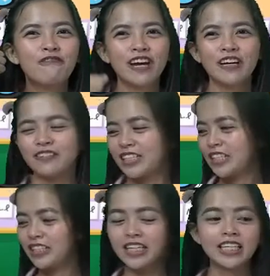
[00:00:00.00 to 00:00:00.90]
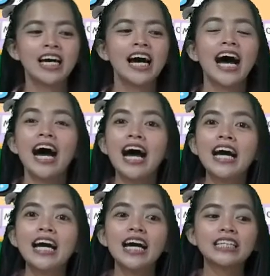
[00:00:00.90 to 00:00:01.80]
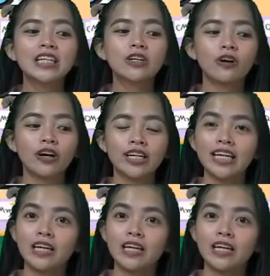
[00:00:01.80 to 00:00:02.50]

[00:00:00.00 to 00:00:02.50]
Very good. Ang kategorya